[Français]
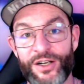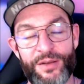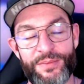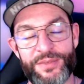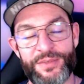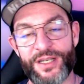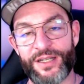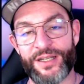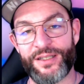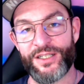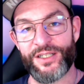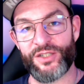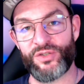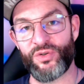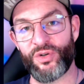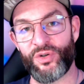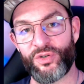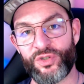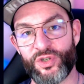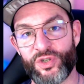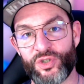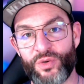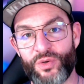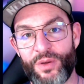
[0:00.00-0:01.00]
Comme ça, tu es
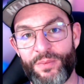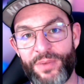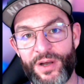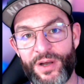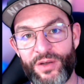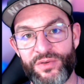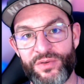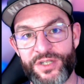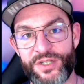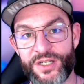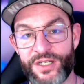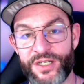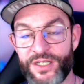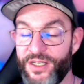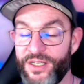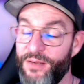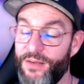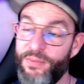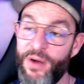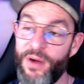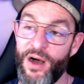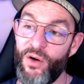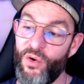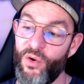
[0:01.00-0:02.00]
sûr que ce soit pas
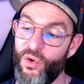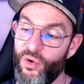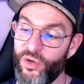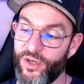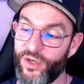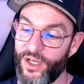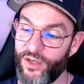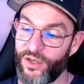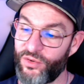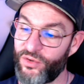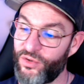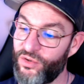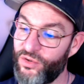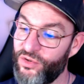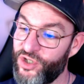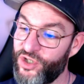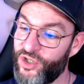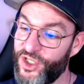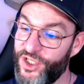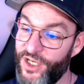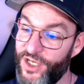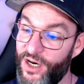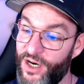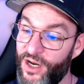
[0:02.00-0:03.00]
utilisé par aucun autre
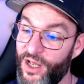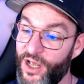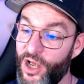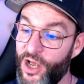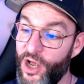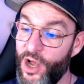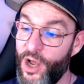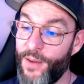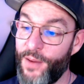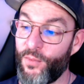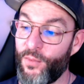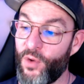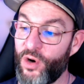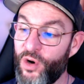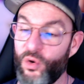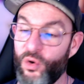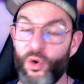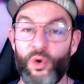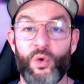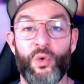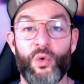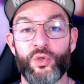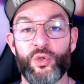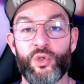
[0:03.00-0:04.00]
logiciel. Moi,
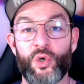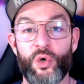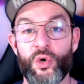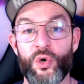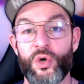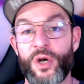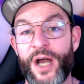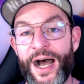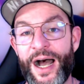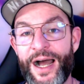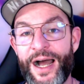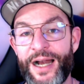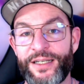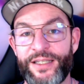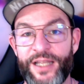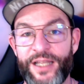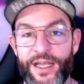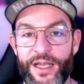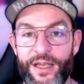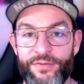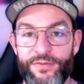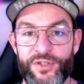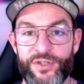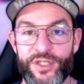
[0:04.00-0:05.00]
le CTRL ALT
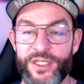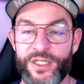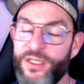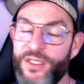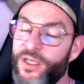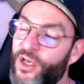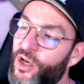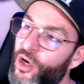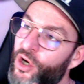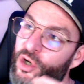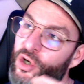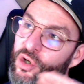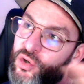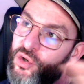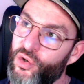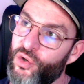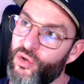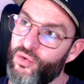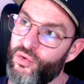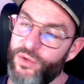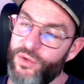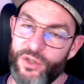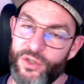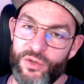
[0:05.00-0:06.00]
F10,
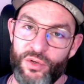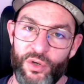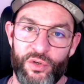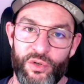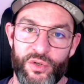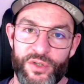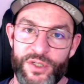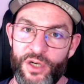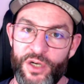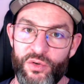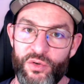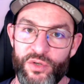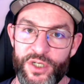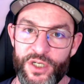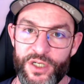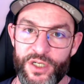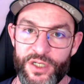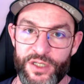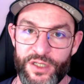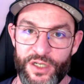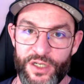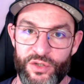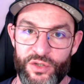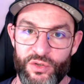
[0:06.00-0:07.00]
je suis sûr que c'est
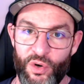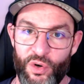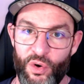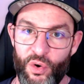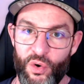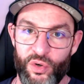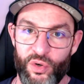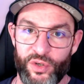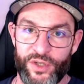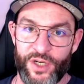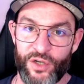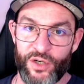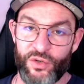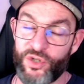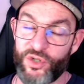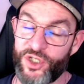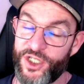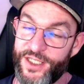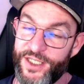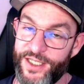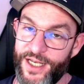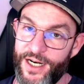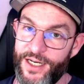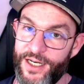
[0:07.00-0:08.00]
utilisé sur aucun
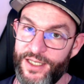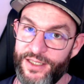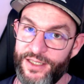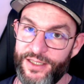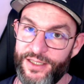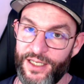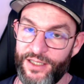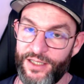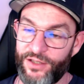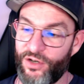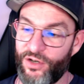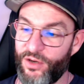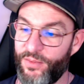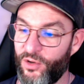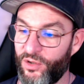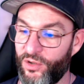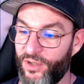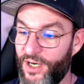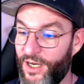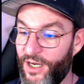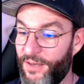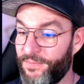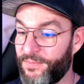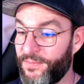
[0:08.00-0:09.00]
logiciel, cette
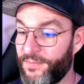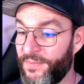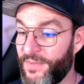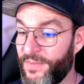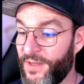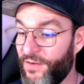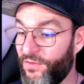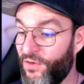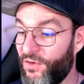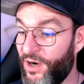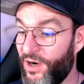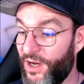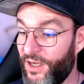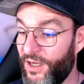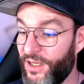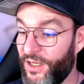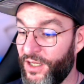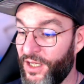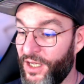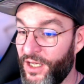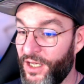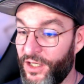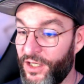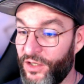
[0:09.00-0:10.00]
commande-là. Voilà.
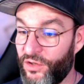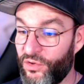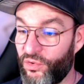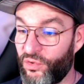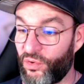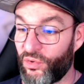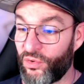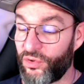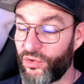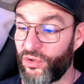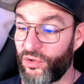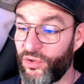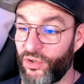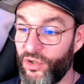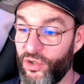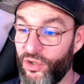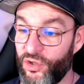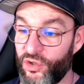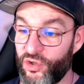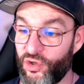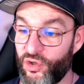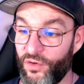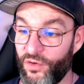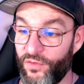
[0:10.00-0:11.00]
Donc,
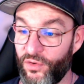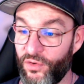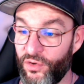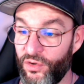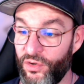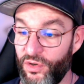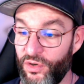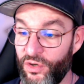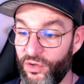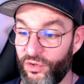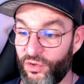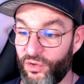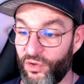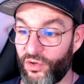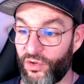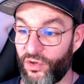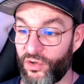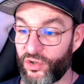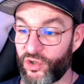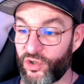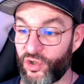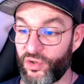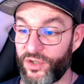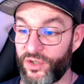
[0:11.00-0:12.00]
je veux que
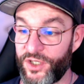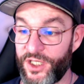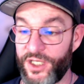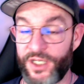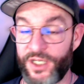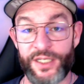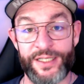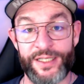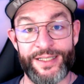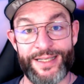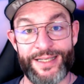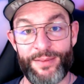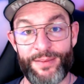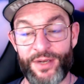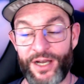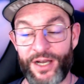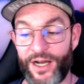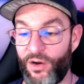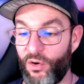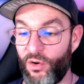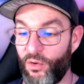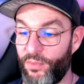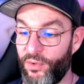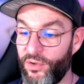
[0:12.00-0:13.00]
quand je dis
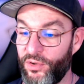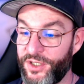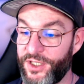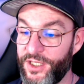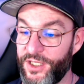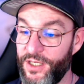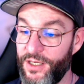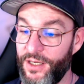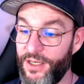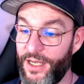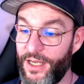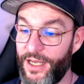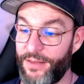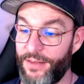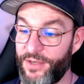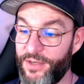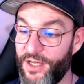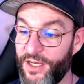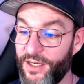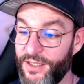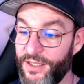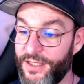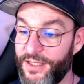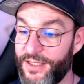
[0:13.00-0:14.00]
caméra en petit, eh
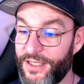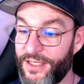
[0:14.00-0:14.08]
bien,